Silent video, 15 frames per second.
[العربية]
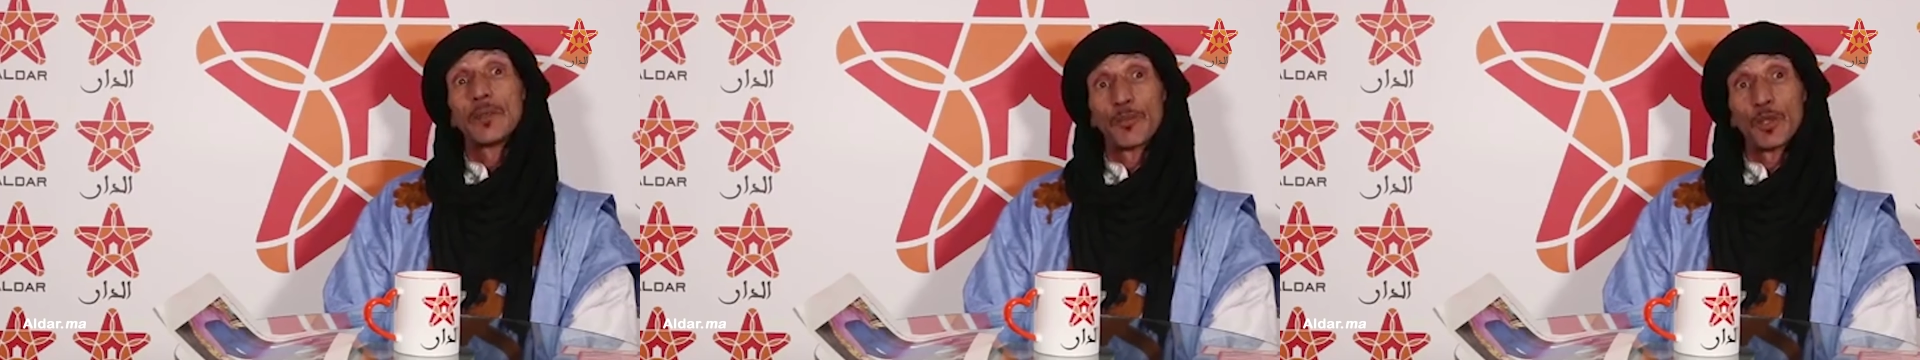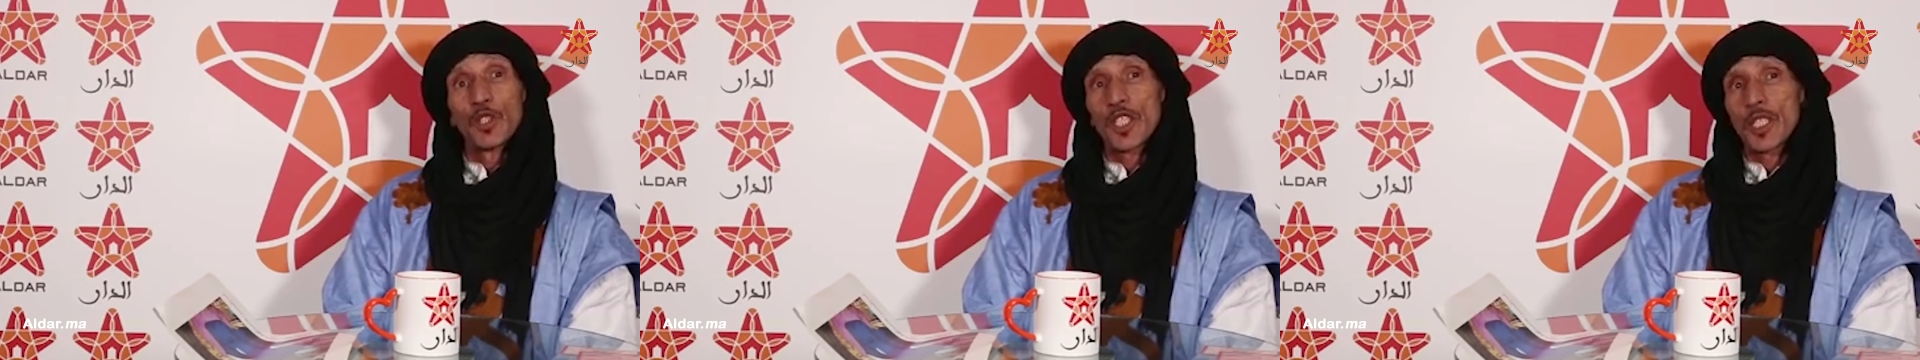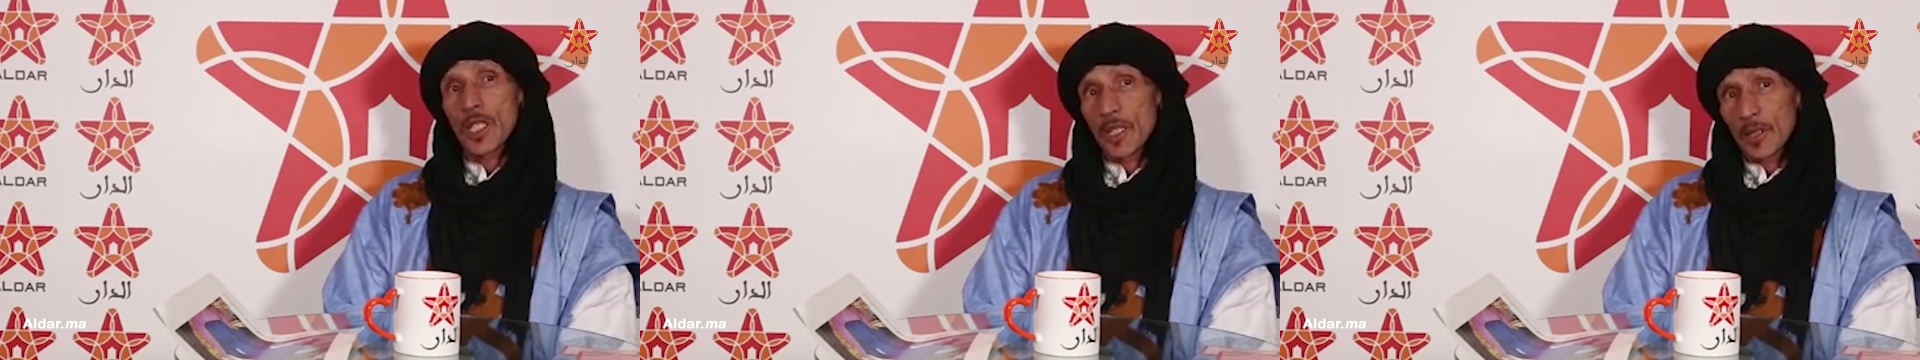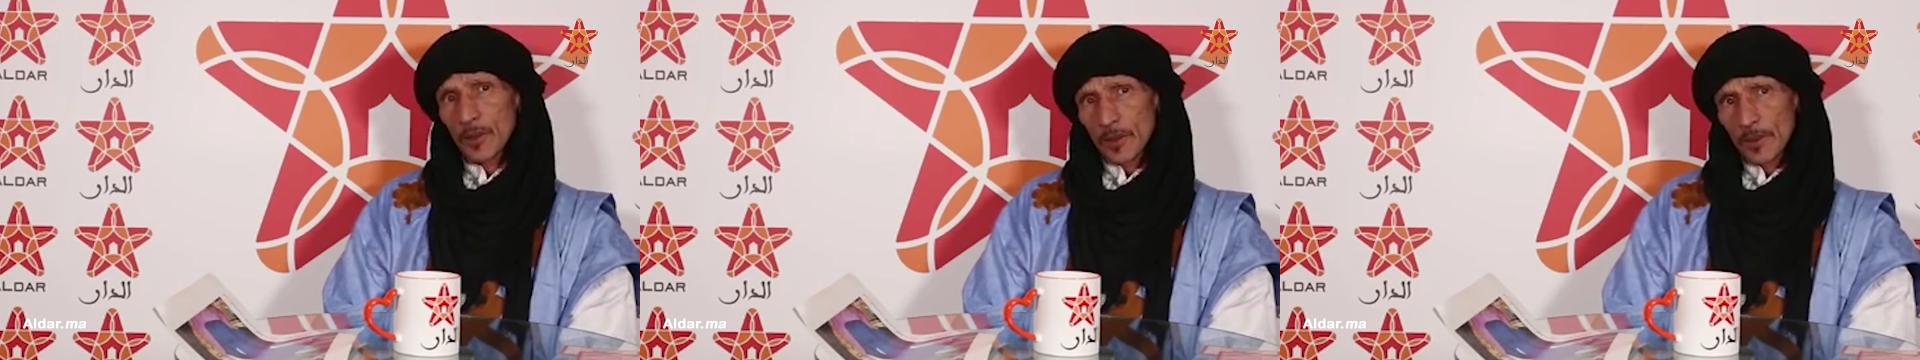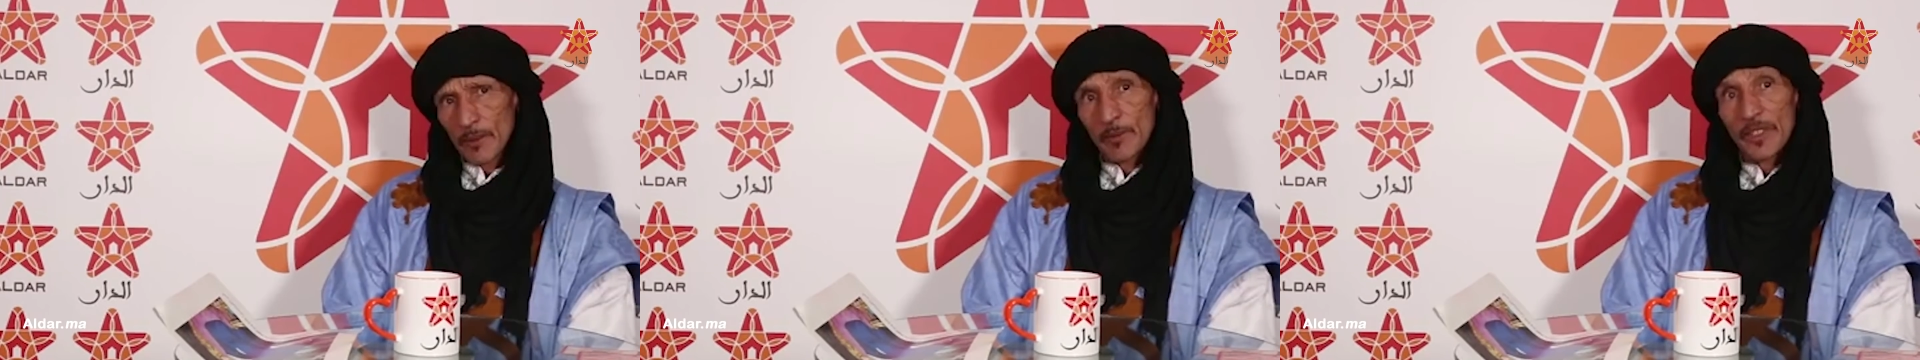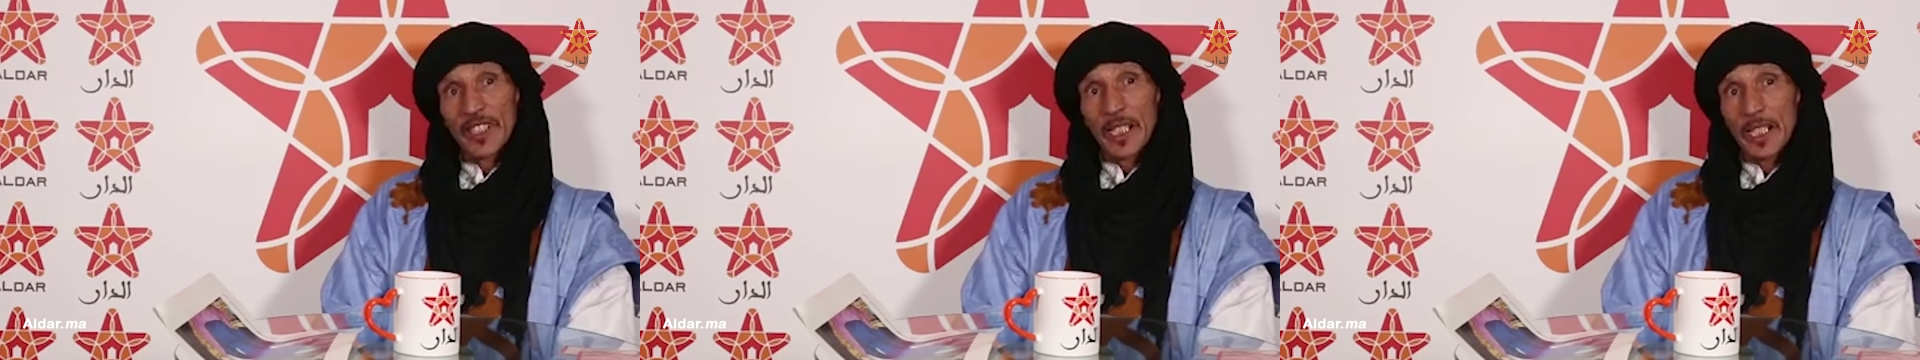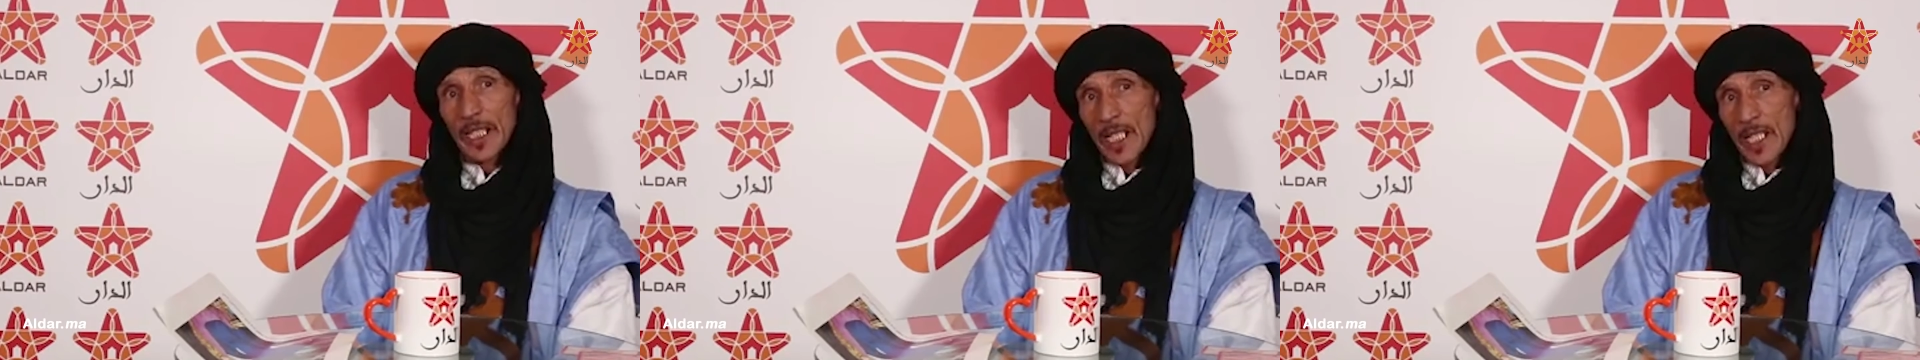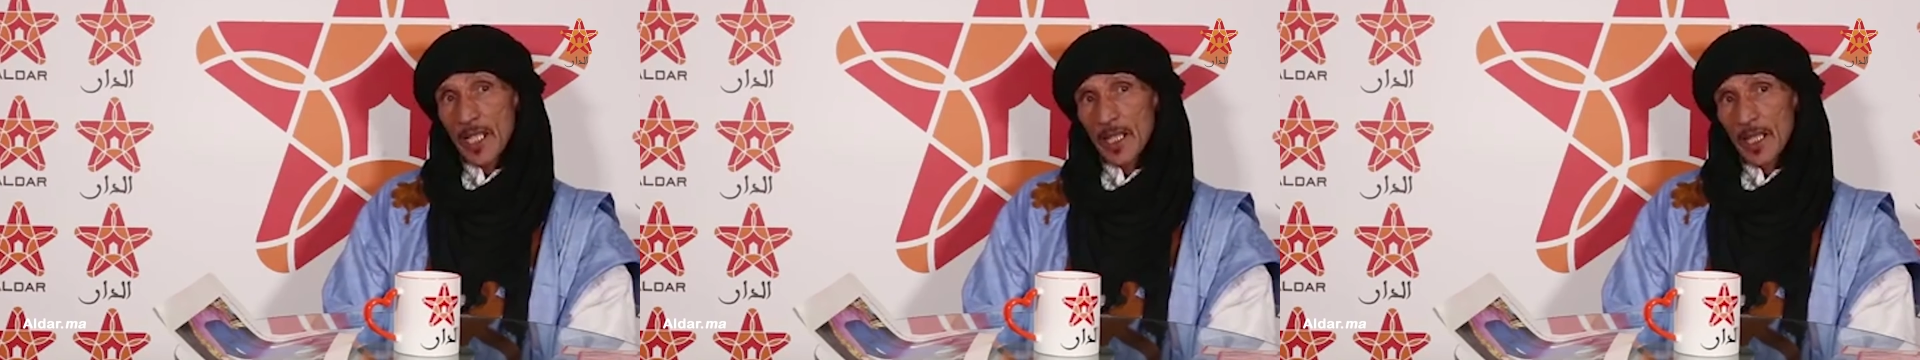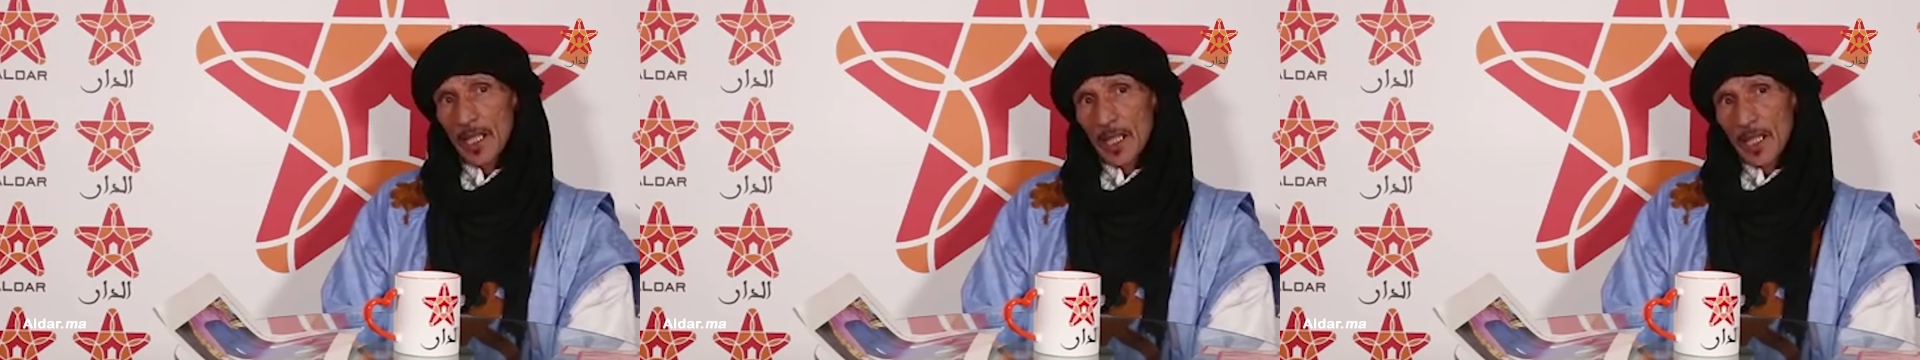البوليزاريو مدارس